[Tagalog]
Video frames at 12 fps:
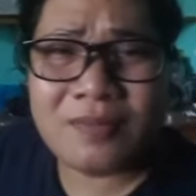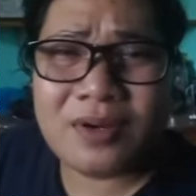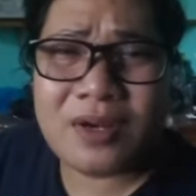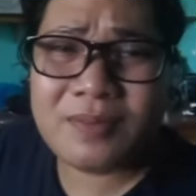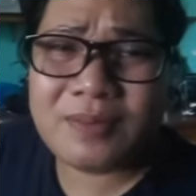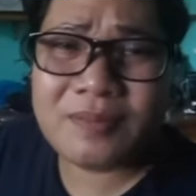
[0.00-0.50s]

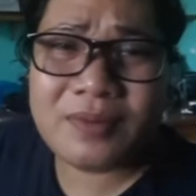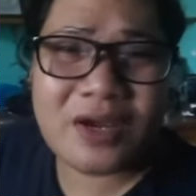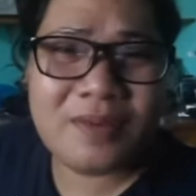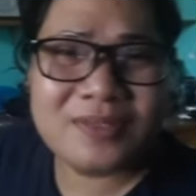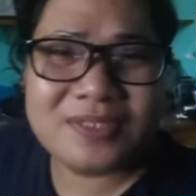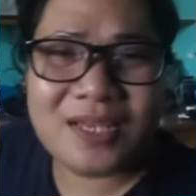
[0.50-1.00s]
Maraming
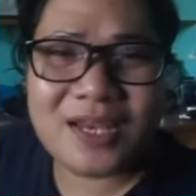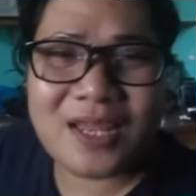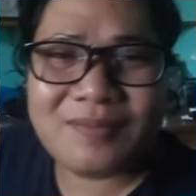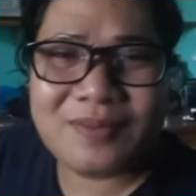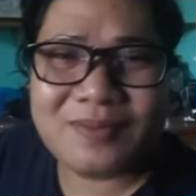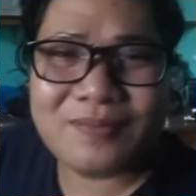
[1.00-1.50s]
maraming
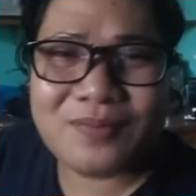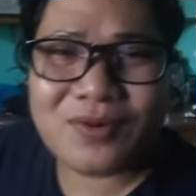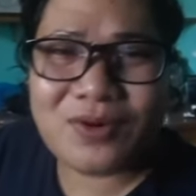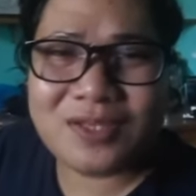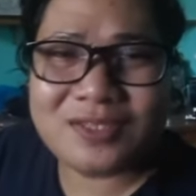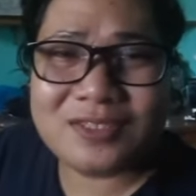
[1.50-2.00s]
salamat
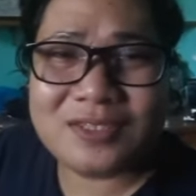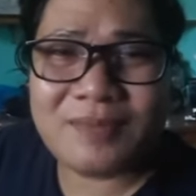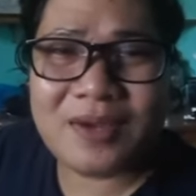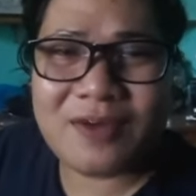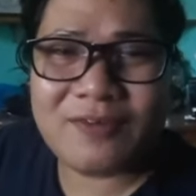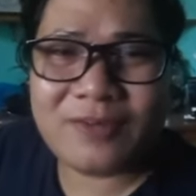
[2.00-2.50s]
po
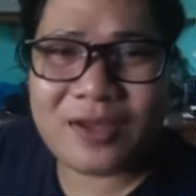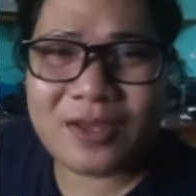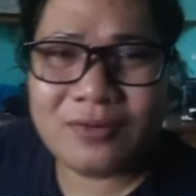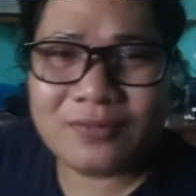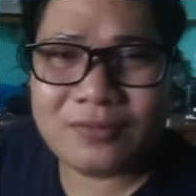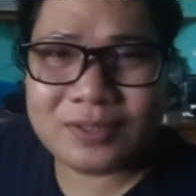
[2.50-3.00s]
sa mga
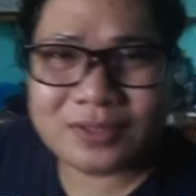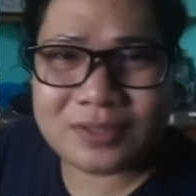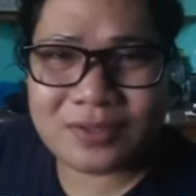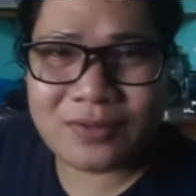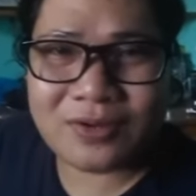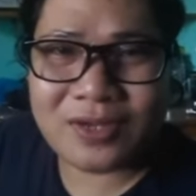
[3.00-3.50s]

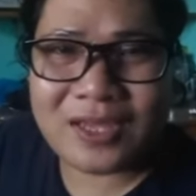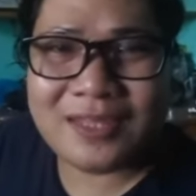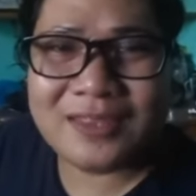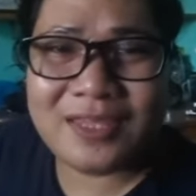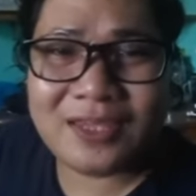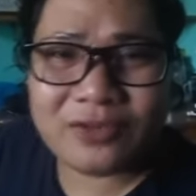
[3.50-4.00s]
followers ko.
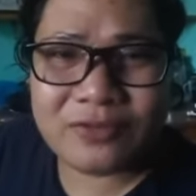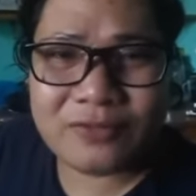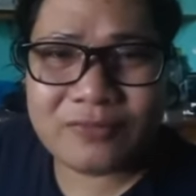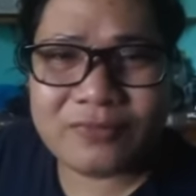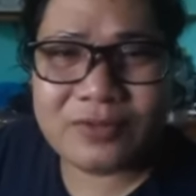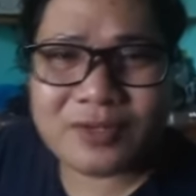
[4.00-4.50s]
Thank
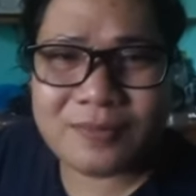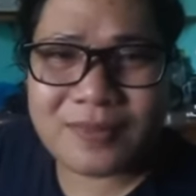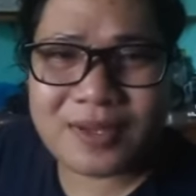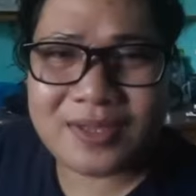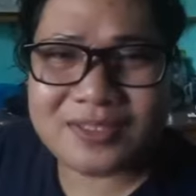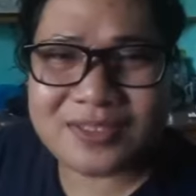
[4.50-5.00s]
you very
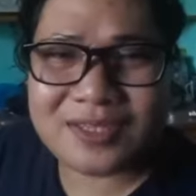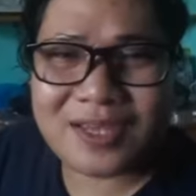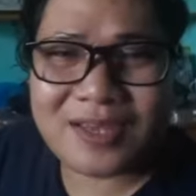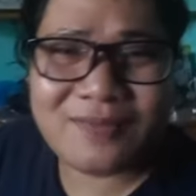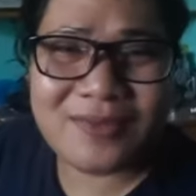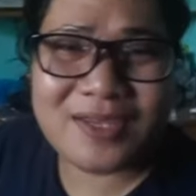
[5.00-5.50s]
much.
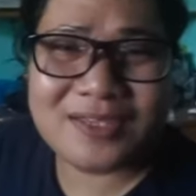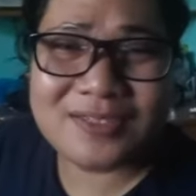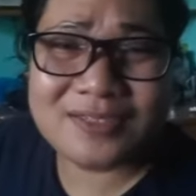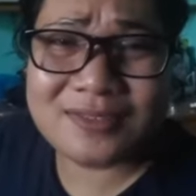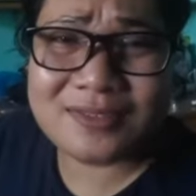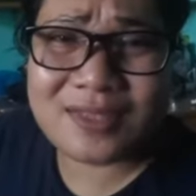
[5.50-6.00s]
God
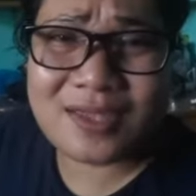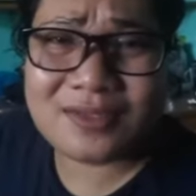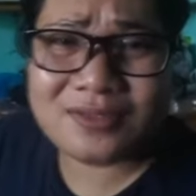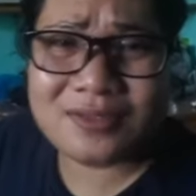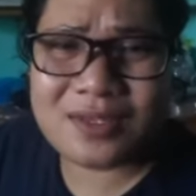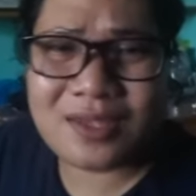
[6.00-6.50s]
bless.
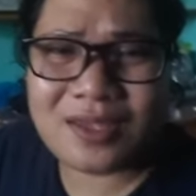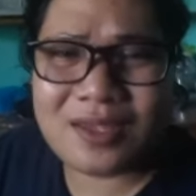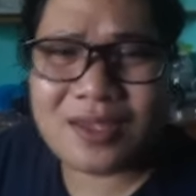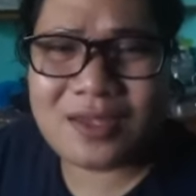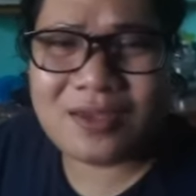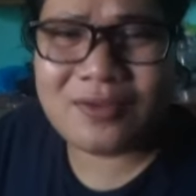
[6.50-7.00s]
Stay
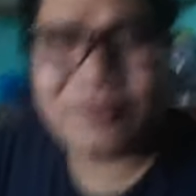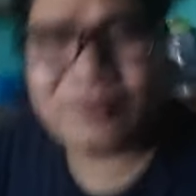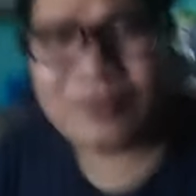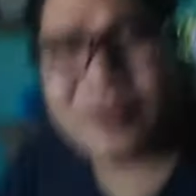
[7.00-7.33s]
safe.